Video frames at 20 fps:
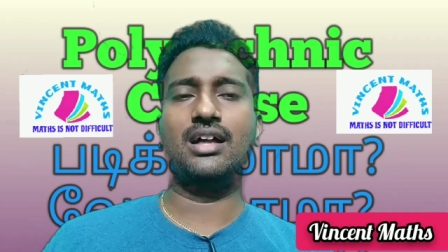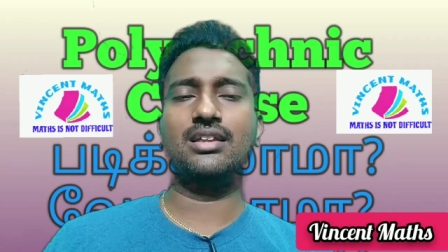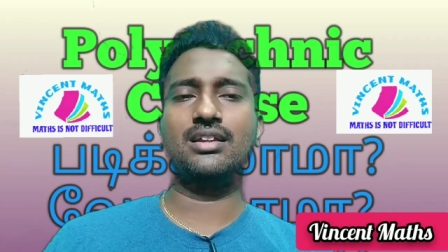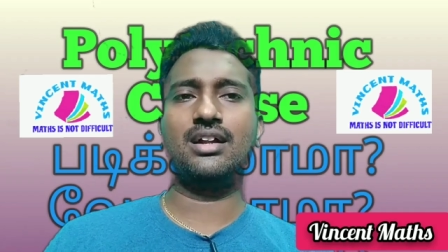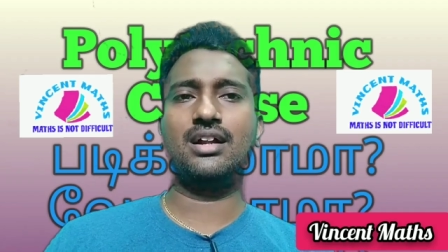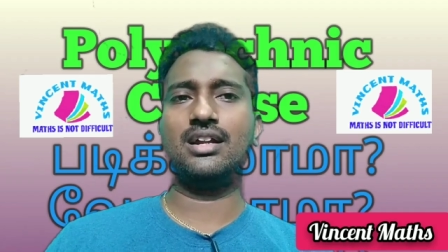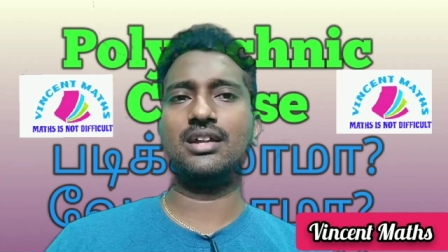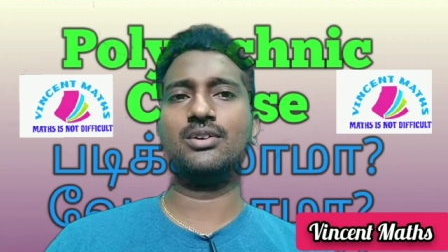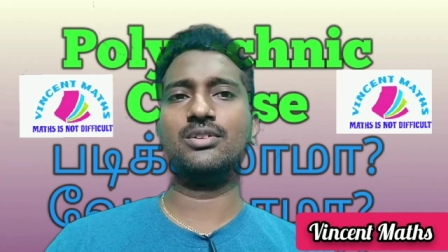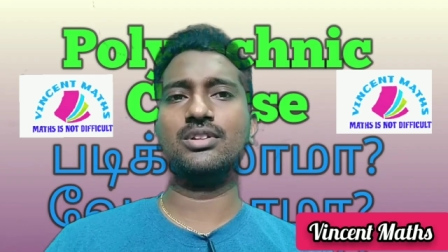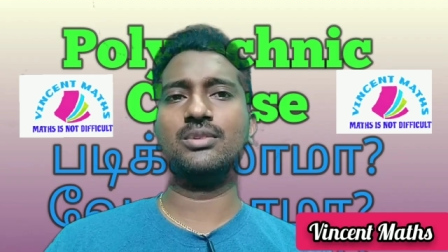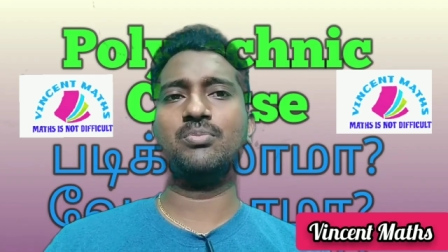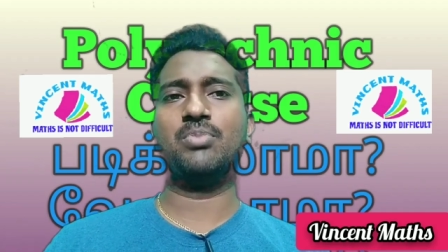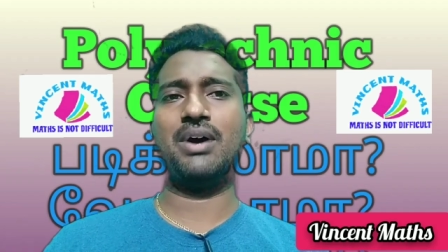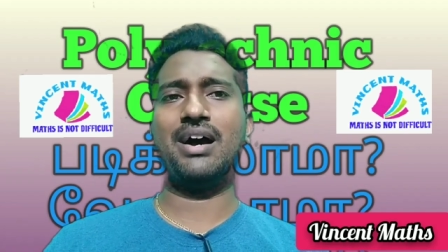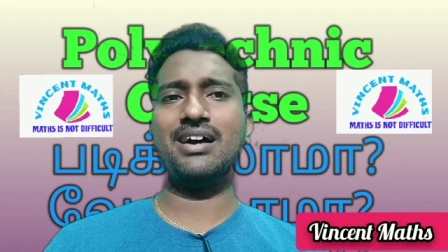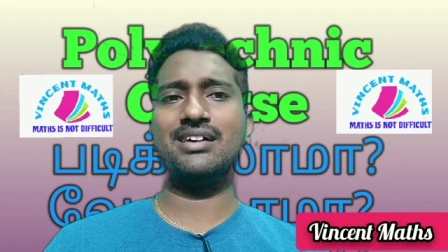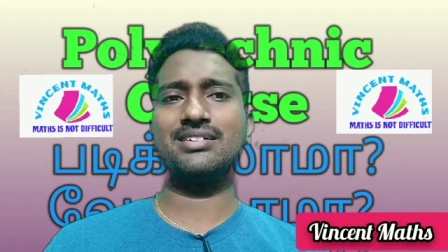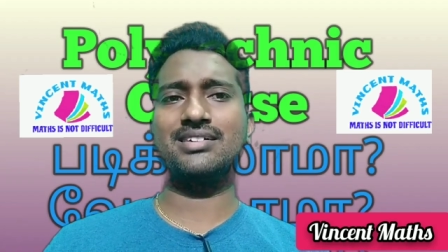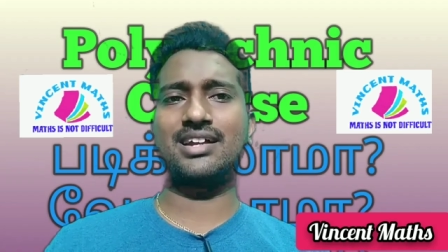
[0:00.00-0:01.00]
அதனால வந்து
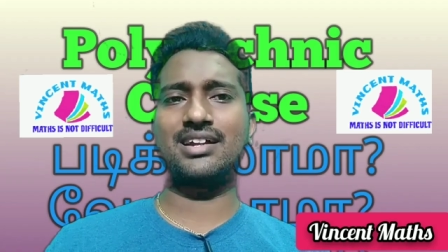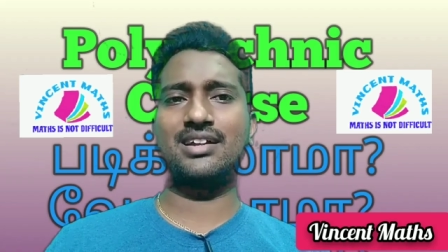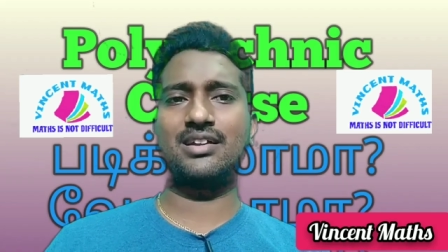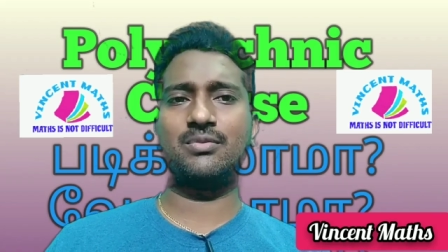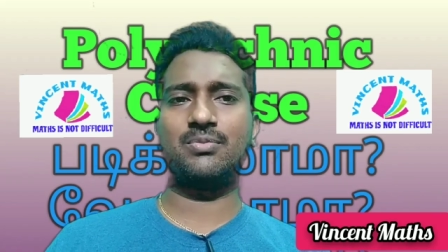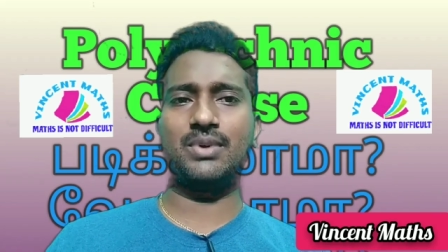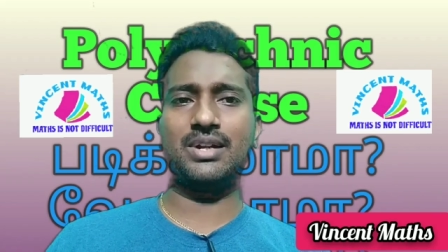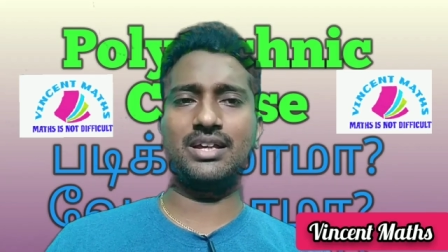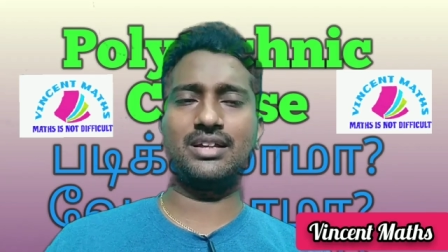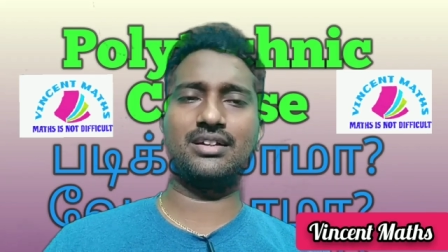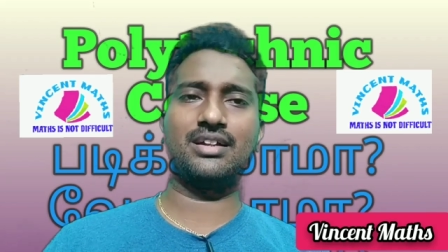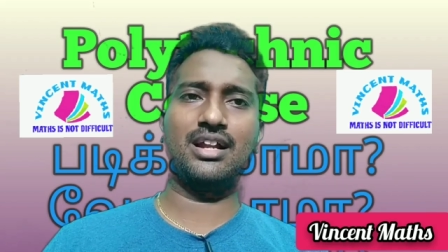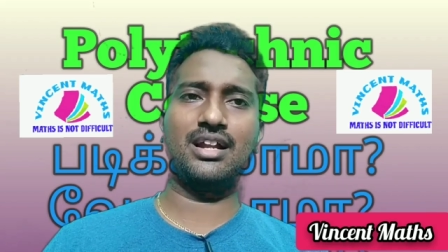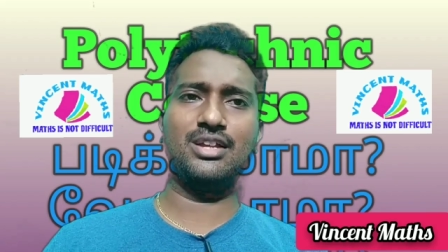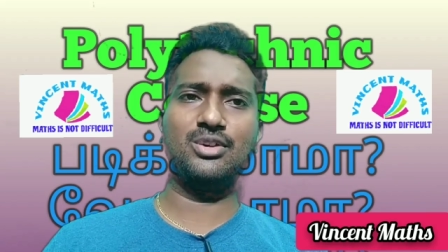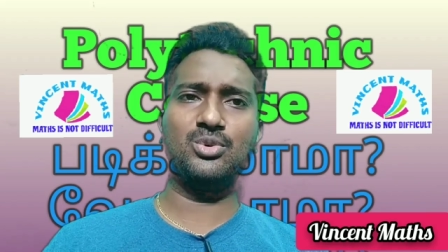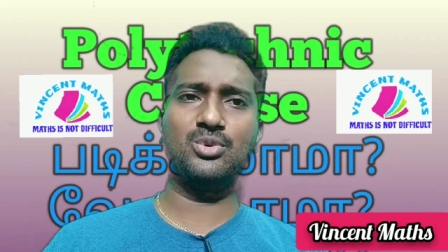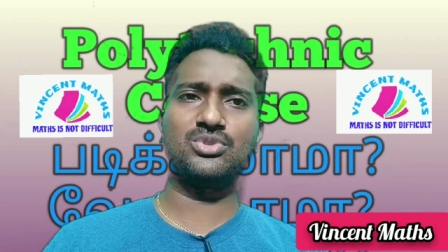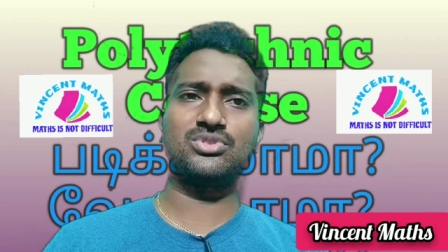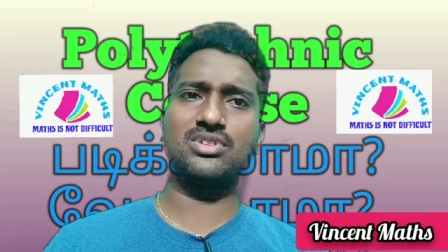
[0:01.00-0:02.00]
பாலிடெக்னிக்
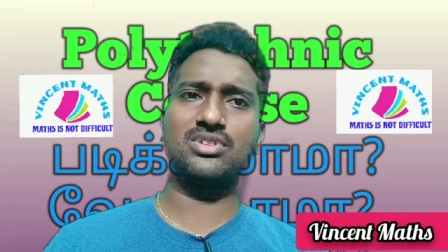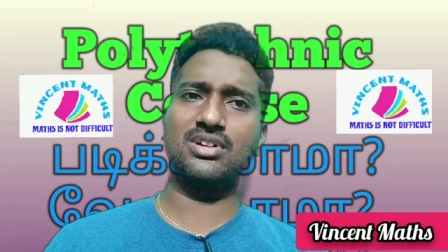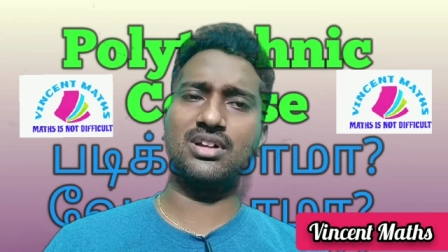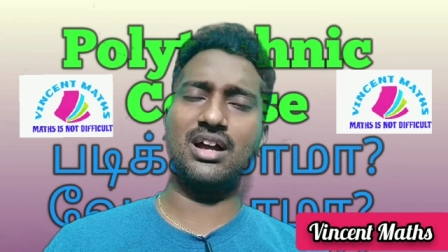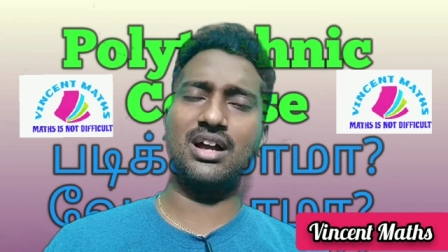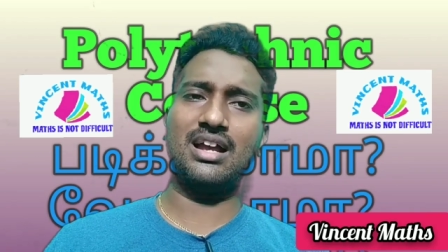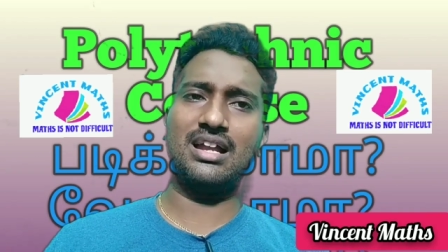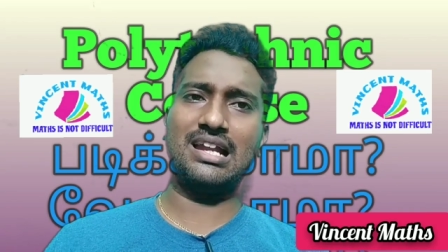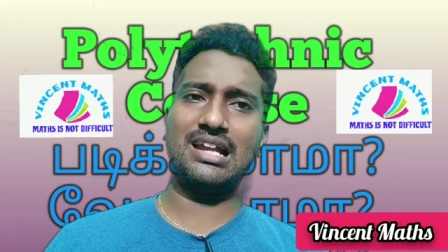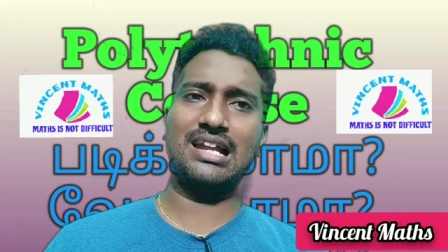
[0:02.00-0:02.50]
படிக்கிறனால யூஸ் இருக்கா